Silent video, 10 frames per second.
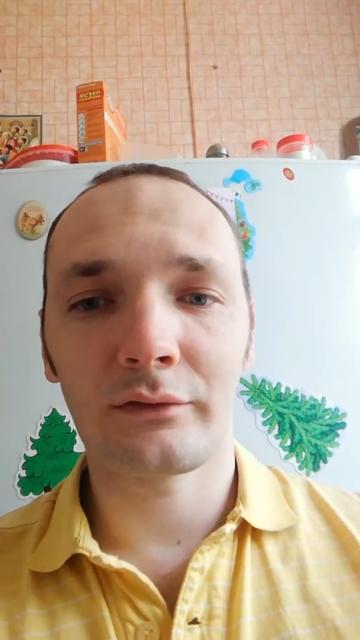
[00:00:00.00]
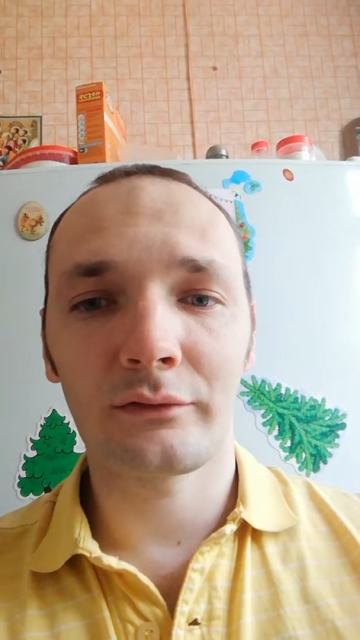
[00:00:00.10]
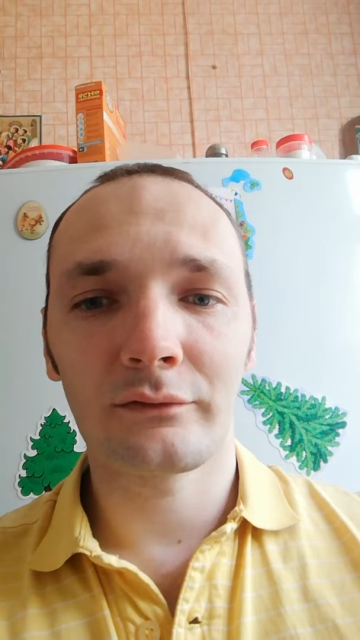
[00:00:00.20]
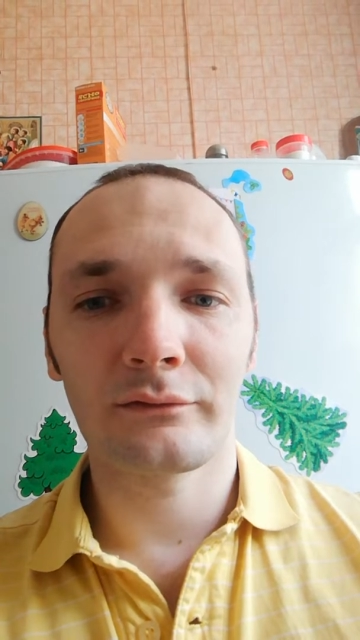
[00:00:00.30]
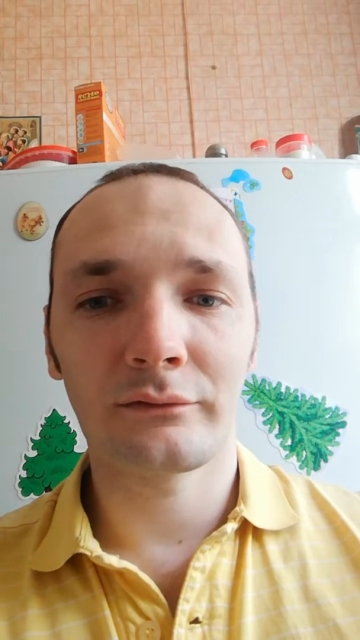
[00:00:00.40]

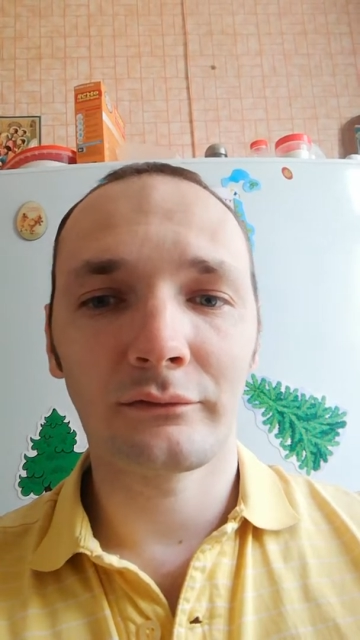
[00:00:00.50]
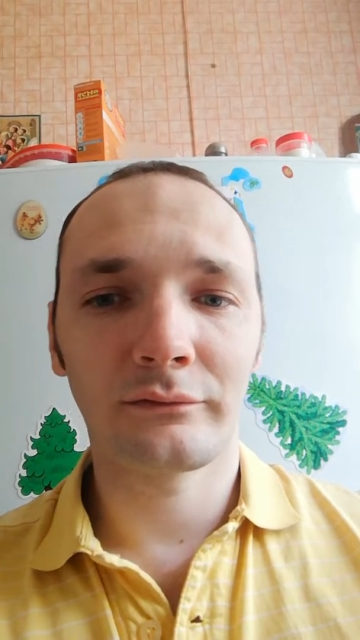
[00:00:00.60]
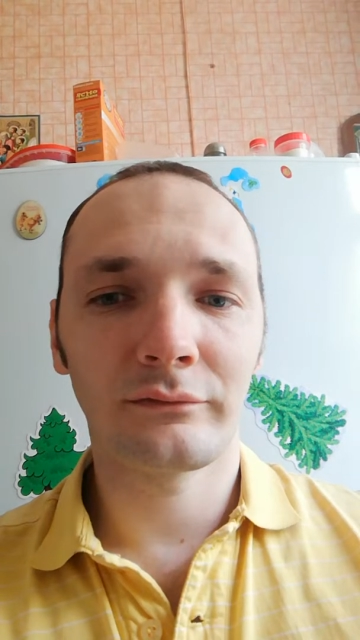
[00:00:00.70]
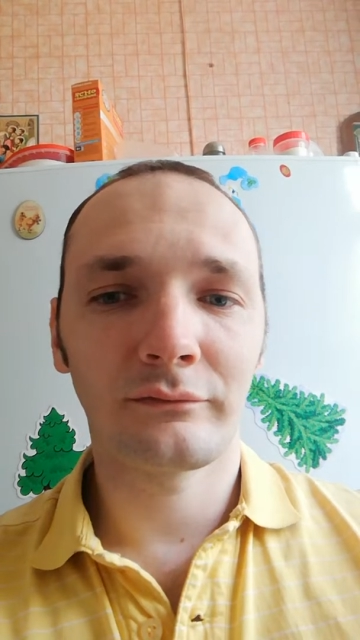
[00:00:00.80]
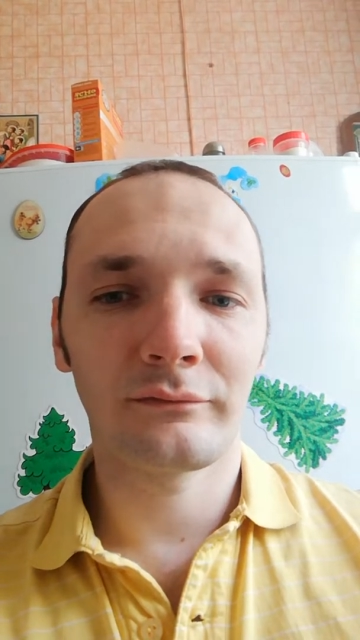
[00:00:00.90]

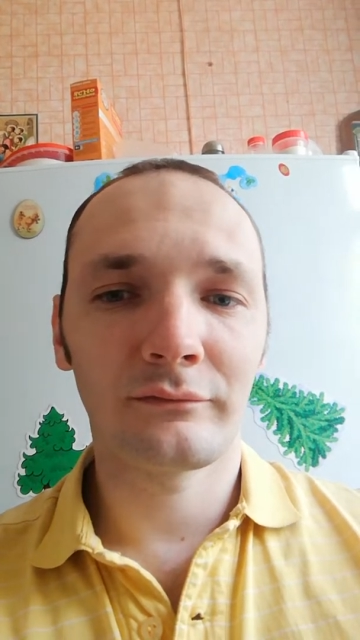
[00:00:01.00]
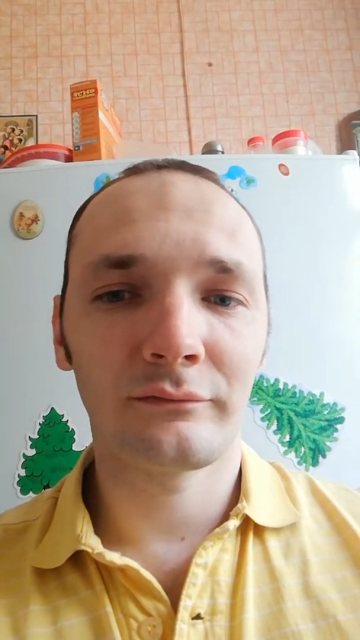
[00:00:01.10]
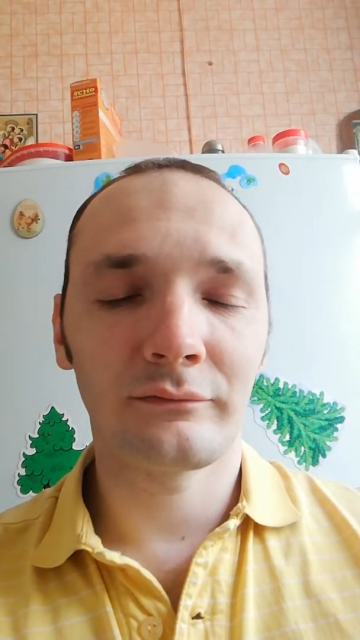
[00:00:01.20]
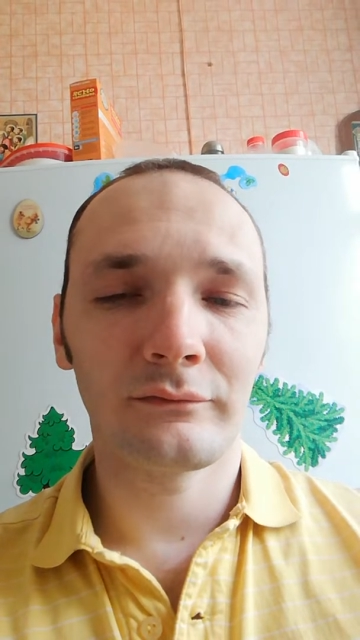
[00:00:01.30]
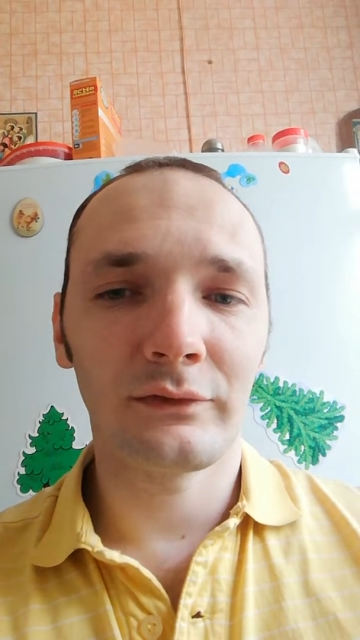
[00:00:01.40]
э,
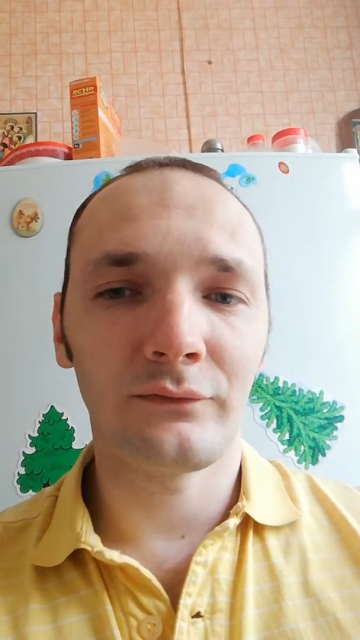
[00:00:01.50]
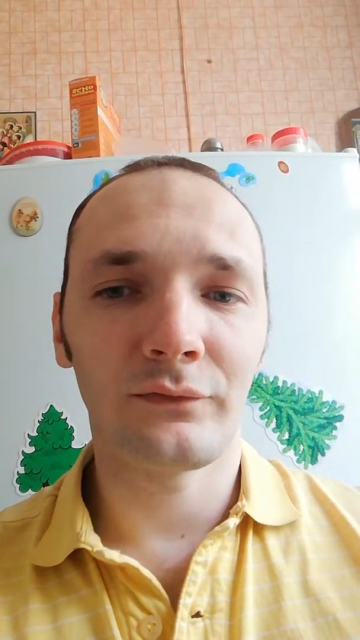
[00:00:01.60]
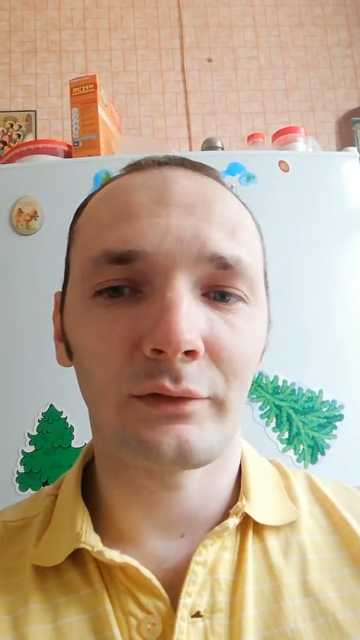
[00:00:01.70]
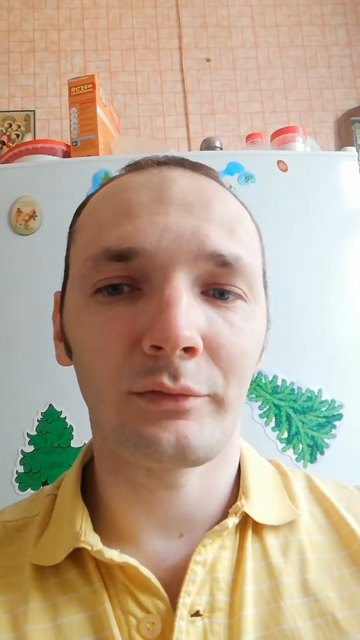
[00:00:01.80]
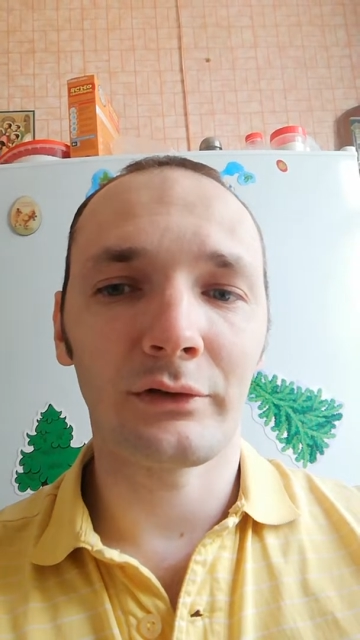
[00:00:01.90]
и
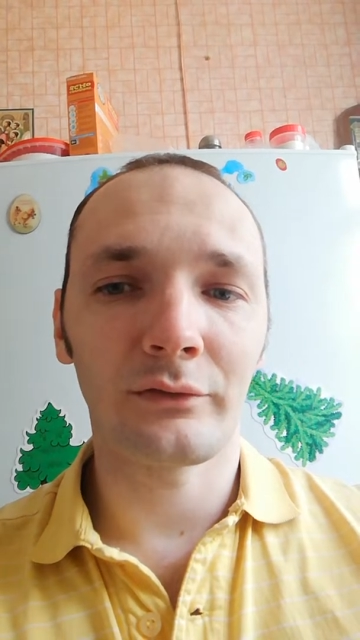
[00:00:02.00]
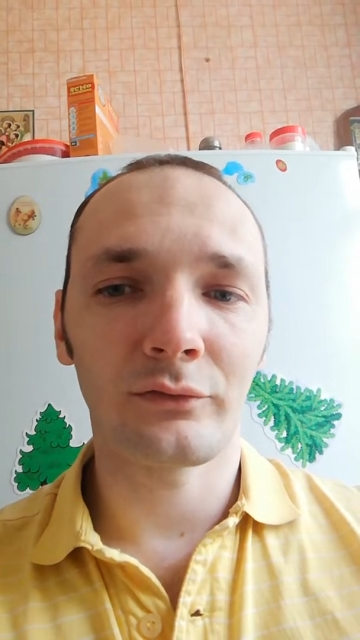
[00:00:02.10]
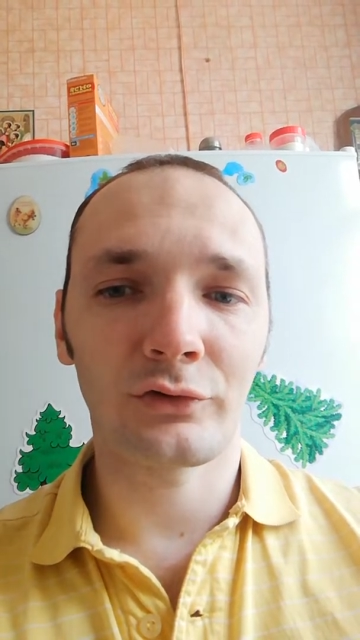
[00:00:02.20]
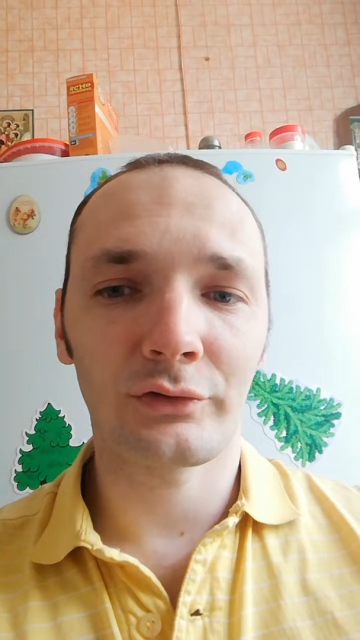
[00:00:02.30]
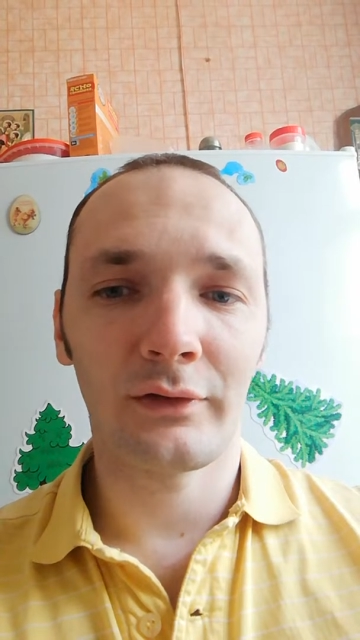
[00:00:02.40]
Фермина
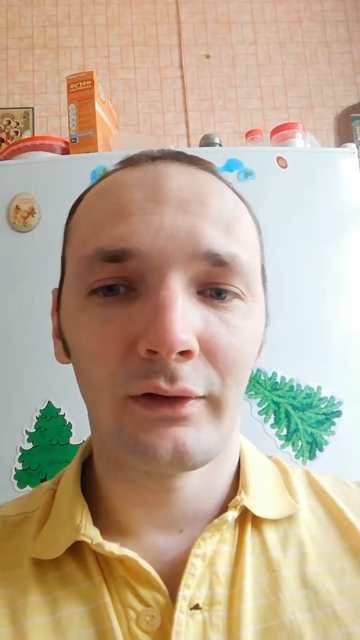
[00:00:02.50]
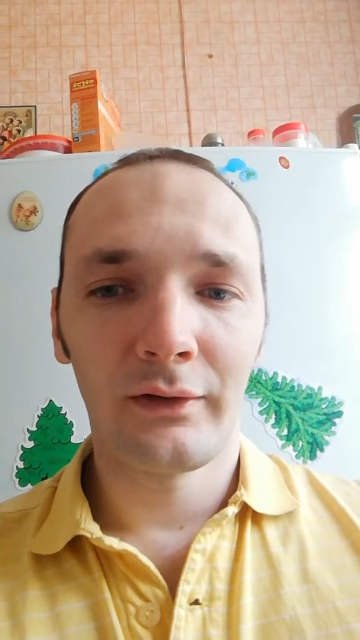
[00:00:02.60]
тоже,